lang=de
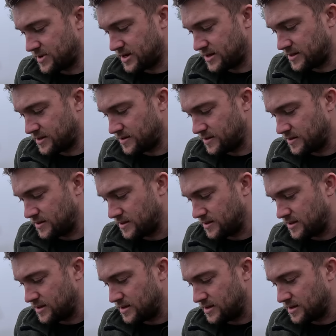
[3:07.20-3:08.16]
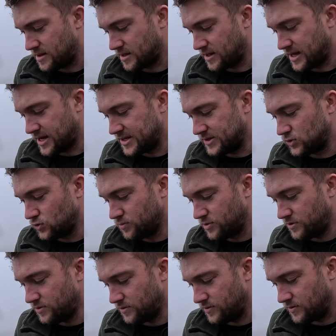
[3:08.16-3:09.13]
mal
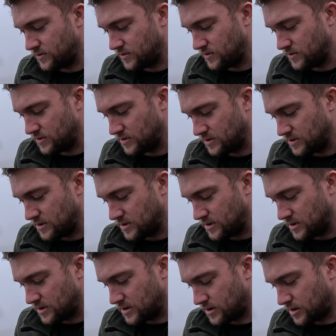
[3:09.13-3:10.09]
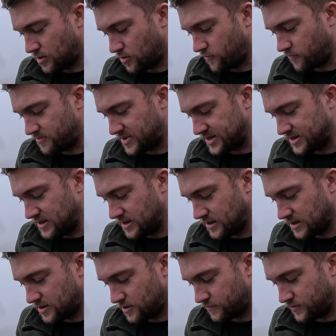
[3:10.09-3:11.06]
reinzoome auf
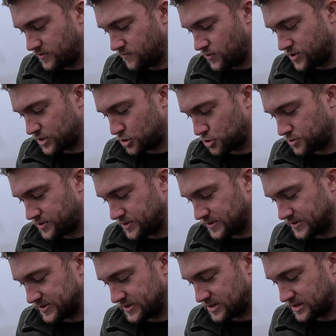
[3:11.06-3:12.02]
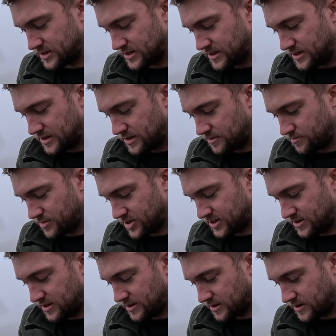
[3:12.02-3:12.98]
Madeira, auf die wunderschöne Insel
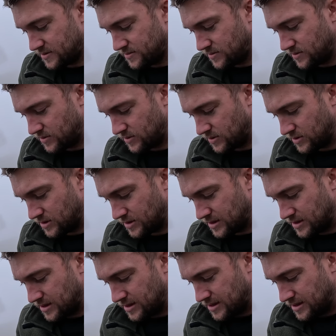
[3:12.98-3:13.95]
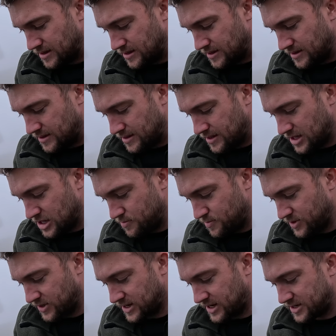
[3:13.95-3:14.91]
Madeira.
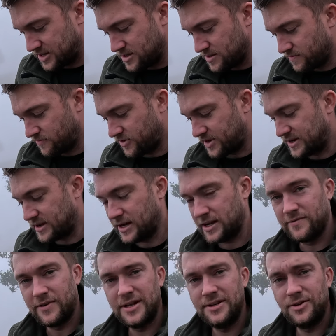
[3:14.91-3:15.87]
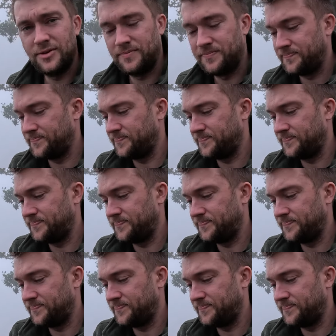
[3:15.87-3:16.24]
Ich bin gerade hier im Fanalwald.